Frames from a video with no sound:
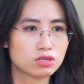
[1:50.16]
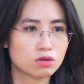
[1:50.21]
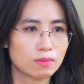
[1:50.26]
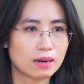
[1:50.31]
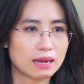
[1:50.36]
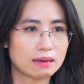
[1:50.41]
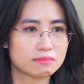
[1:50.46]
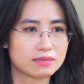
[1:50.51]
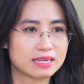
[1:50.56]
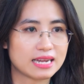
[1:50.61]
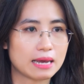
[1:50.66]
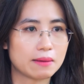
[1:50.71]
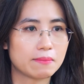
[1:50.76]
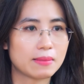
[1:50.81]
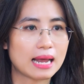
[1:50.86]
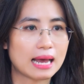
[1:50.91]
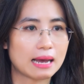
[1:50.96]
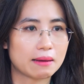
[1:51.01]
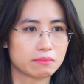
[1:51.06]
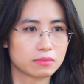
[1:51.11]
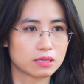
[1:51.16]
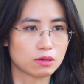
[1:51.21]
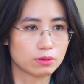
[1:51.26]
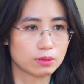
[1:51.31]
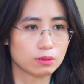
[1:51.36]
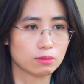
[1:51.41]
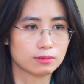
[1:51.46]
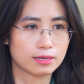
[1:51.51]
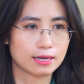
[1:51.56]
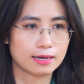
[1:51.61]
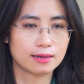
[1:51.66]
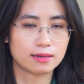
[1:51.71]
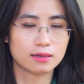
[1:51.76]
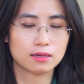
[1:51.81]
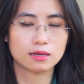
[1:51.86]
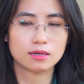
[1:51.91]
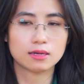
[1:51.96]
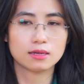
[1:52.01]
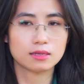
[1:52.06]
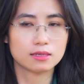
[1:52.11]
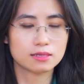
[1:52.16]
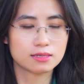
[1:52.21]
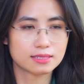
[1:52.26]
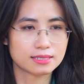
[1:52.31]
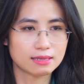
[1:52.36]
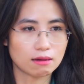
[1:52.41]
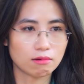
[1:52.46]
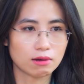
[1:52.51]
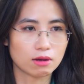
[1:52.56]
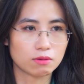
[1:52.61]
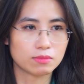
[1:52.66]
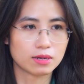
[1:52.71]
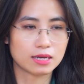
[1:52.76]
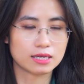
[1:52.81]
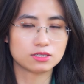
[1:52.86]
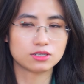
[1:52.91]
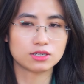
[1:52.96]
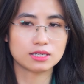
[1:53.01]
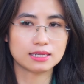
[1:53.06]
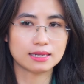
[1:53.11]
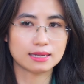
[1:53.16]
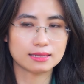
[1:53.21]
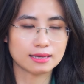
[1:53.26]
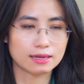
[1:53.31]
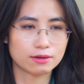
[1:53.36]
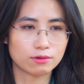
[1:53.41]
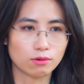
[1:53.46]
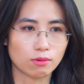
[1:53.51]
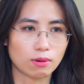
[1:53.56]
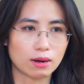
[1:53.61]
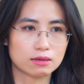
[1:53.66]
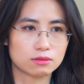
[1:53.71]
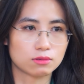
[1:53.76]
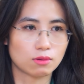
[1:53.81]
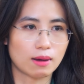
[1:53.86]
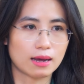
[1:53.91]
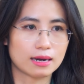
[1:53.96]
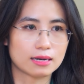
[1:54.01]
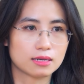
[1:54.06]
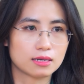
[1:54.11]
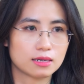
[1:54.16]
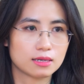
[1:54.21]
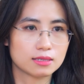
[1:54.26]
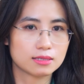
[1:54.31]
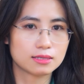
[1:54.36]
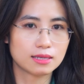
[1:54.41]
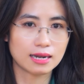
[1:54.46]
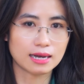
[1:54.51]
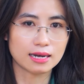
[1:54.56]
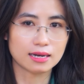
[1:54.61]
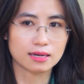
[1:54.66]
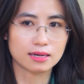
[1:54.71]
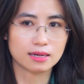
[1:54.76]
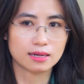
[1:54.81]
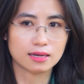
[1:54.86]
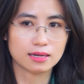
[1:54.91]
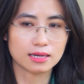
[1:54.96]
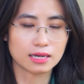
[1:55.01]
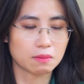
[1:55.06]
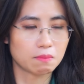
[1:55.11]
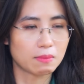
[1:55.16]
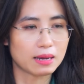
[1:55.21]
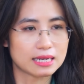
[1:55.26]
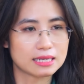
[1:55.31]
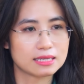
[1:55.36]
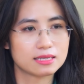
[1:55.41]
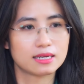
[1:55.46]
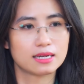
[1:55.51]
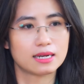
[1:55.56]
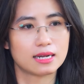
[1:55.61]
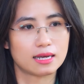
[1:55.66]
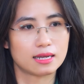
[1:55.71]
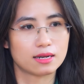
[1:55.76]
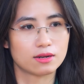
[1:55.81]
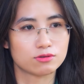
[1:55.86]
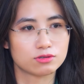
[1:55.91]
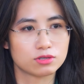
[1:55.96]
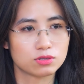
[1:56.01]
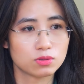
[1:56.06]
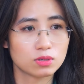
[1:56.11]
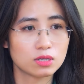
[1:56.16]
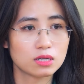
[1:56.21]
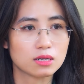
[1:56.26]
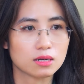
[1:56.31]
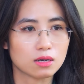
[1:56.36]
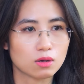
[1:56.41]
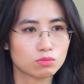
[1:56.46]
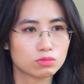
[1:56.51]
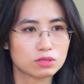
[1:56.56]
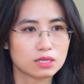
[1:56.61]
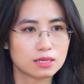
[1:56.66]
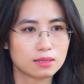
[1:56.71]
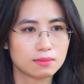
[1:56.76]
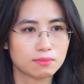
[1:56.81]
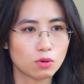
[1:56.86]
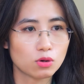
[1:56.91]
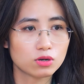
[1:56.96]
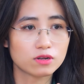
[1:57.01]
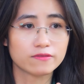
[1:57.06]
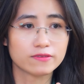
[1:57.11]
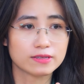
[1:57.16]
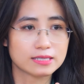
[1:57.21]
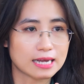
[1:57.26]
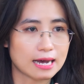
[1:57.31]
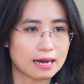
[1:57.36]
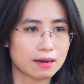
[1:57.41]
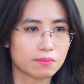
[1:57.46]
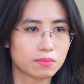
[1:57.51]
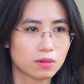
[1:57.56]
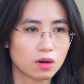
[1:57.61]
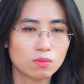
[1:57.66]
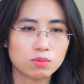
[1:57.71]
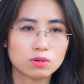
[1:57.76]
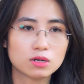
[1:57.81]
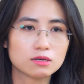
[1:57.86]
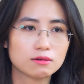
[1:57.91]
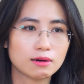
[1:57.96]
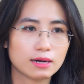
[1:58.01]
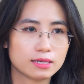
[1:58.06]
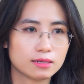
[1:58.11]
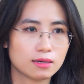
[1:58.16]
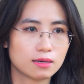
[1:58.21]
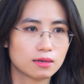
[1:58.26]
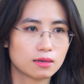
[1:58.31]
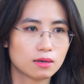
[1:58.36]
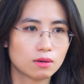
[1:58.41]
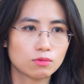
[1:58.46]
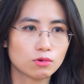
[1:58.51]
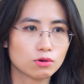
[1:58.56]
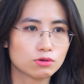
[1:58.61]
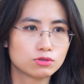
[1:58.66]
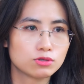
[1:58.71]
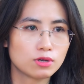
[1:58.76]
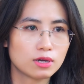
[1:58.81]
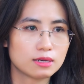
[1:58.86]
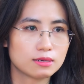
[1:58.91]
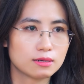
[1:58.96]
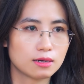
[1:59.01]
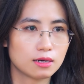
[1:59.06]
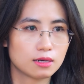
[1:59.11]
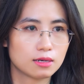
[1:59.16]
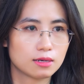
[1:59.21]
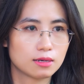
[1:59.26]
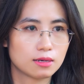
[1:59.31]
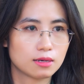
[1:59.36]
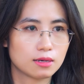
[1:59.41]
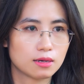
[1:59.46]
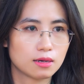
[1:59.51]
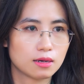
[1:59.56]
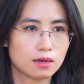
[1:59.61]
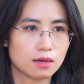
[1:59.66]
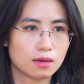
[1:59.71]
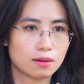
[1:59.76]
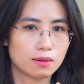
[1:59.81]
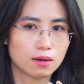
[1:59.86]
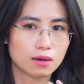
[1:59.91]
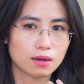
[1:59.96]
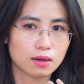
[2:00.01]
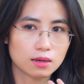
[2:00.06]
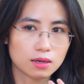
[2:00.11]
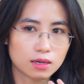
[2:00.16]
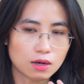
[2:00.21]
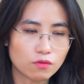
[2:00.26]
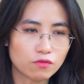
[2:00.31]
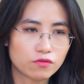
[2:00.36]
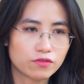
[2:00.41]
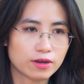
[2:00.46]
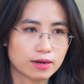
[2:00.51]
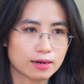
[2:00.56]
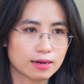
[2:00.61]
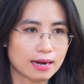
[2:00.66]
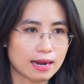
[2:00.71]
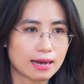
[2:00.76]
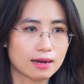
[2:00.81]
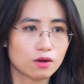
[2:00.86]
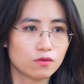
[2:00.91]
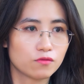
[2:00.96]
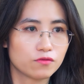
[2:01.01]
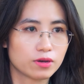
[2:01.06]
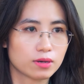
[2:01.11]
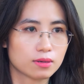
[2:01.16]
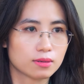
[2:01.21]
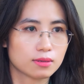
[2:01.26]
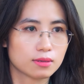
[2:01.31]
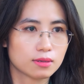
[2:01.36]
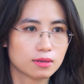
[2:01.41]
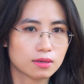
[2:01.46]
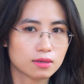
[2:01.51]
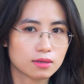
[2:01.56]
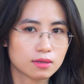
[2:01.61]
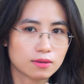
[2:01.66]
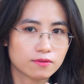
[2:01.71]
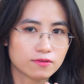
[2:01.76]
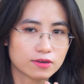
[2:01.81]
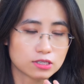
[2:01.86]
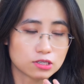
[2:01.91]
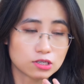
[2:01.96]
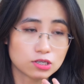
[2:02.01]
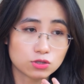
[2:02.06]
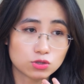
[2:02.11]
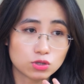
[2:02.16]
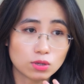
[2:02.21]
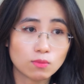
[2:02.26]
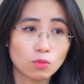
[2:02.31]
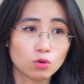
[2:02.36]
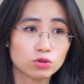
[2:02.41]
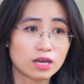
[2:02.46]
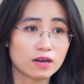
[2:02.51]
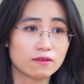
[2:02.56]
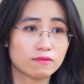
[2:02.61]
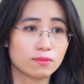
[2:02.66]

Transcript: chị không làm thì để em làm kiểu kiểu thế nhưng sau ngày hôm đấy Johnny đã thay đổi hoàn toàn tức là cái mặt như này này nó xuất hiện ở công ty most of the time không cười nữa không nói chuyện nữa công việc là công việc và Jenny tuyên bố thẳng